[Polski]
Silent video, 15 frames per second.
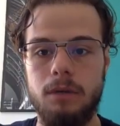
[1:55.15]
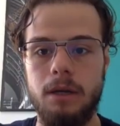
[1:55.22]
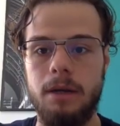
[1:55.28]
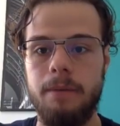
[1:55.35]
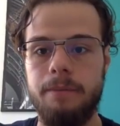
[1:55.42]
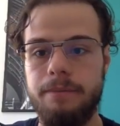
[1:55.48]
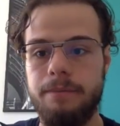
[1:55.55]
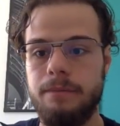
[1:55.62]

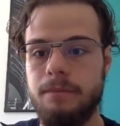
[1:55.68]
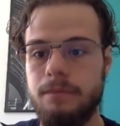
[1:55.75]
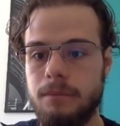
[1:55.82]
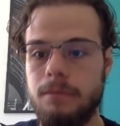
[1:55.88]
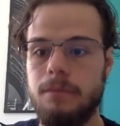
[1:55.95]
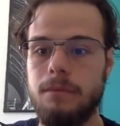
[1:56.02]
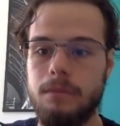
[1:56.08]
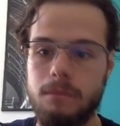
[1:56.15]
mm,
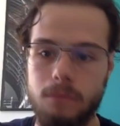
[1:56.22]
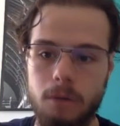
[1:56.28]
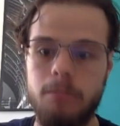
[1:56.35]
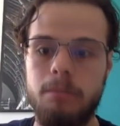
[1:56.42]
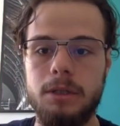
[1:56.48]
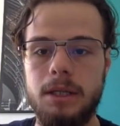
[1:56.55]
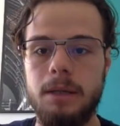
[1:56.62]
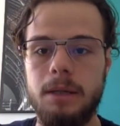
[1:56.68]
no,
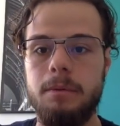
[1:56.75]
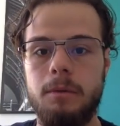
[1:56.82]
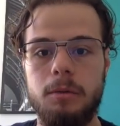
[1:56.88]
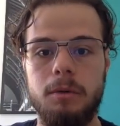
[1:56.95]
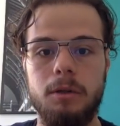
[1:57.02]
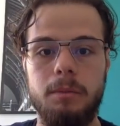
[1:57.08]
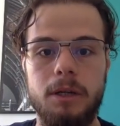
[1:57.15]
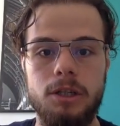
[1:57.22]
postępy moich
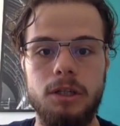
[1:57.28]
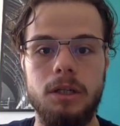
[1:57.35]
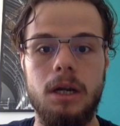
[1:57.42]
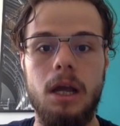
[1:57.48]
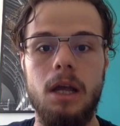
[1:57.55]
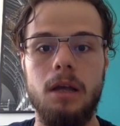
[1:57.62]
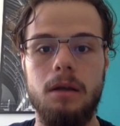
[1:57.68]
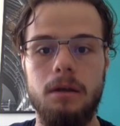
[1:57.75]
podopiecznych.
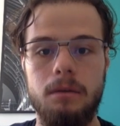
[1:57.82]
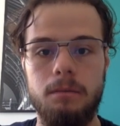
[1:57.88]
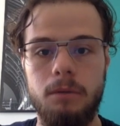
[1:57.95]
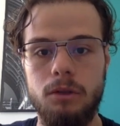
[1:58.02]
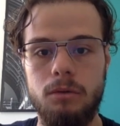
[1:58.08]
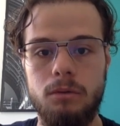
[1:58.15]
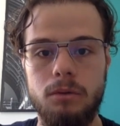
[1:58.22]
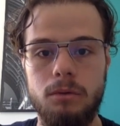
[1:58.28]
E,
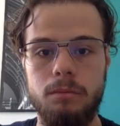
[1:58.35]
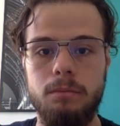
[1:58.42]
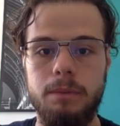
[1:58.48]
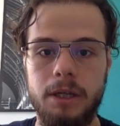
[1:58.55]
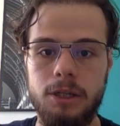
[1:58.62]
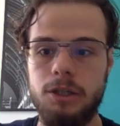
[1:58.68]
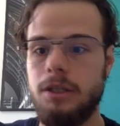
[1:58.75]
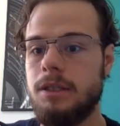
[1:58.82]
moduł
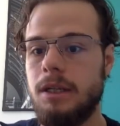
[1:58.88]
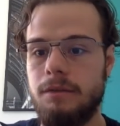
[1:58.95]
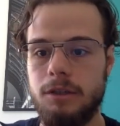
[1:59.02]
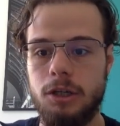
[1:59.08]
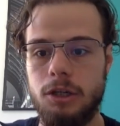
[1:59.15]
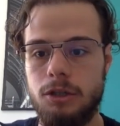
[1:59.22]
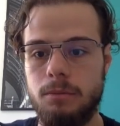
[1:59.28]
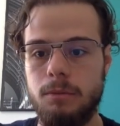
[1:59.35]
pierwszy jest
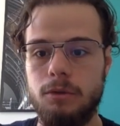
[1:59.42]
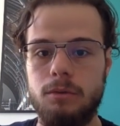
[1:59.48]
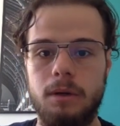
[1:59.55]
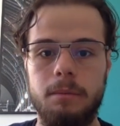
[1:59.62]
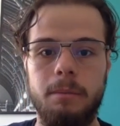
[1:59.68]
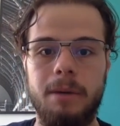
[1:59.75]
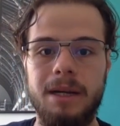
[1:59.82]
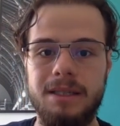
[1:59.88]
najważniejszym
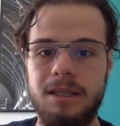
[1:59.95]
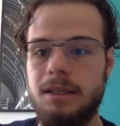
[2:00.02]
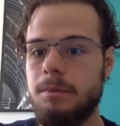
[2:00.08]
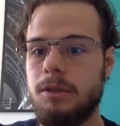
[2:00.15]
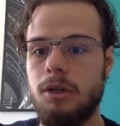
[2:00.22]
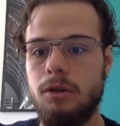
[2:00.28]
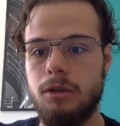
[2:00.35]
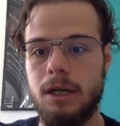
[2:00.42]
modułem Mindset i
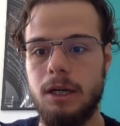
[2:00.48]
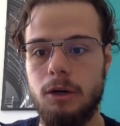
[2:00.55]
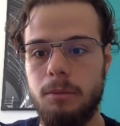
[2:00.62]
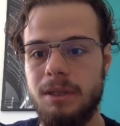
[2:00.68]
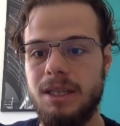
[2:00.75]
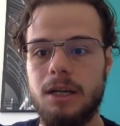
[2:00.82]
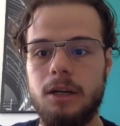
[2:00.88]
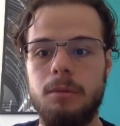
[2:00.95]
Psychologia
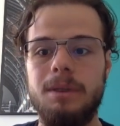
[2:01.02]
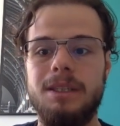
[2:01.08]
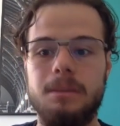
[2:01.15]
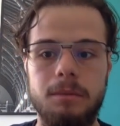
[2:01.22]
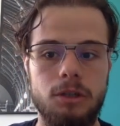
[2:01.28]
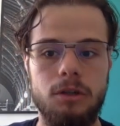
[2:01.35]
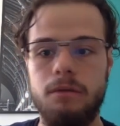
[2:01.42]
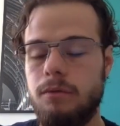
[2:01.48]
Kobiet, jak kobiety
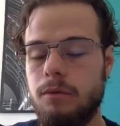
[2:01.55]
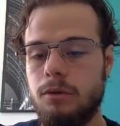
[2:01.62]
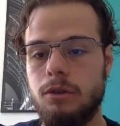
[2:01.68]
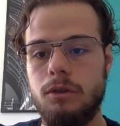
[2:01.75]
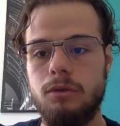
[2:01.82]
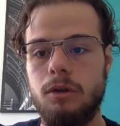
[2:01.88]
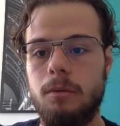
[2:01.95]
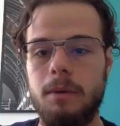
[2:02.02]
myślą,
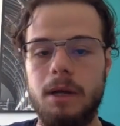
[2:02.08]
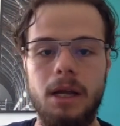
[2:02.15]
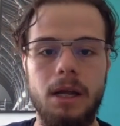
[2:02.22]
funkcjonują.